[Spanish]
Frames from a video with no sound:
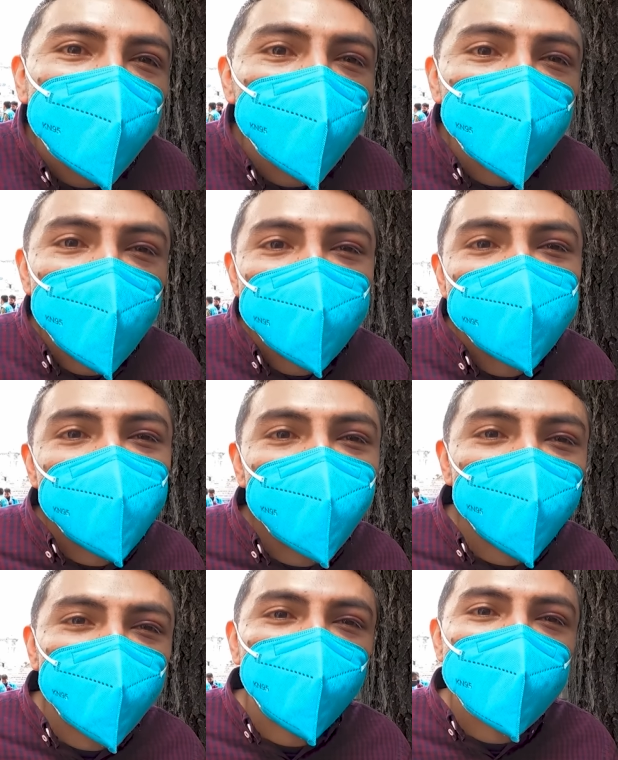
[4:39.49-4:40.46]
tenga un
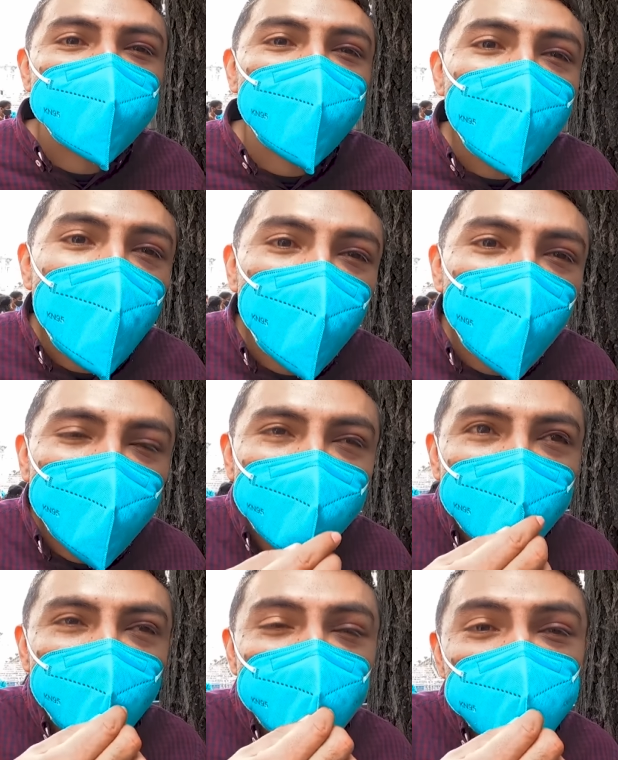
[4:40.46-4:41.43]
accidente más grave
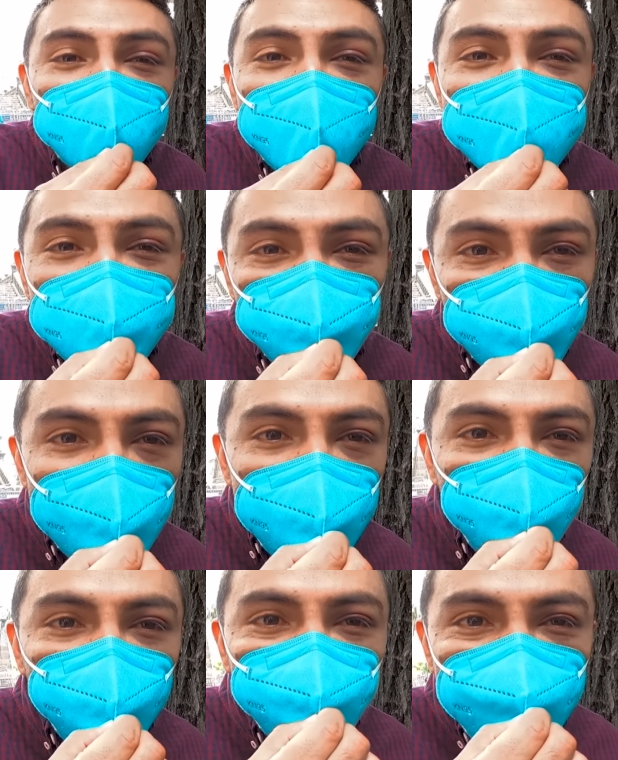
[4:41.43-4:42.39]
y tal vez yo no les
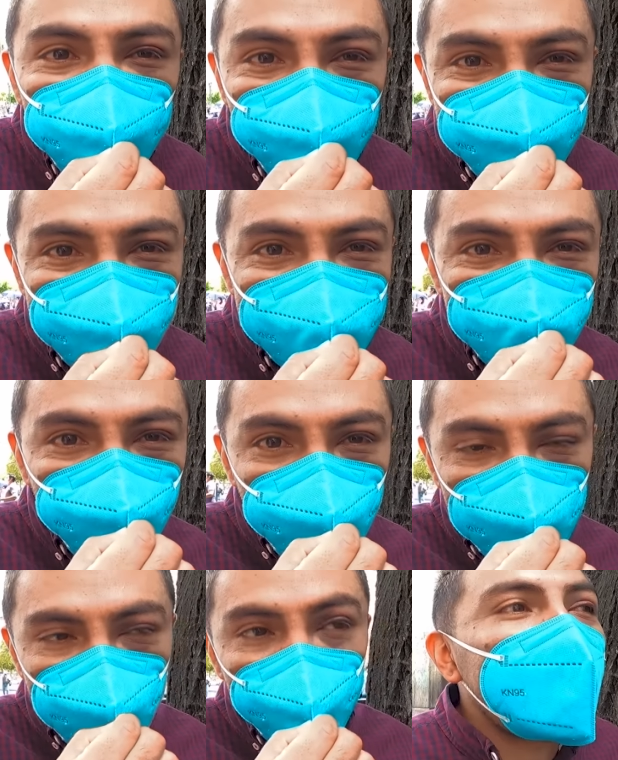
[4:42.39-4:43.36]
estuviera contando esta
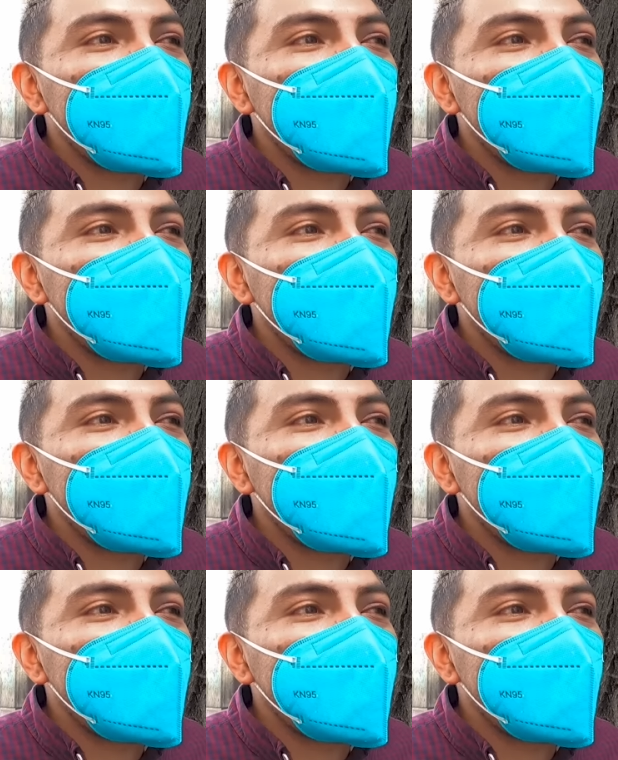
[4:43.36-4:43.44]
historia.